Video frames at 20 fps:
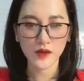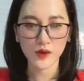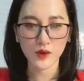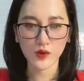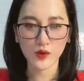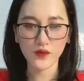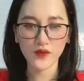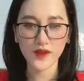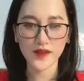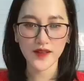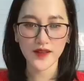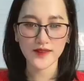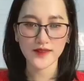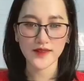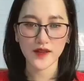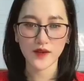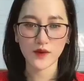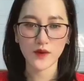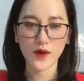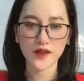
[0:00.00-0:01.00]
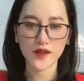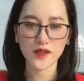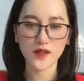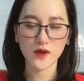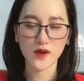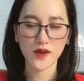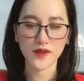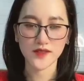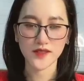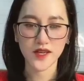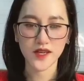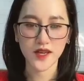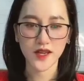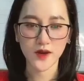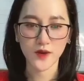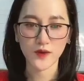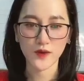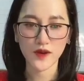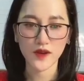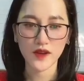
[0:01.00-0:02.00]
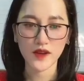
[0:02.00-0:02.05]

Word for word: Cố Vị Thành trải qua nhiều lần trị liệu,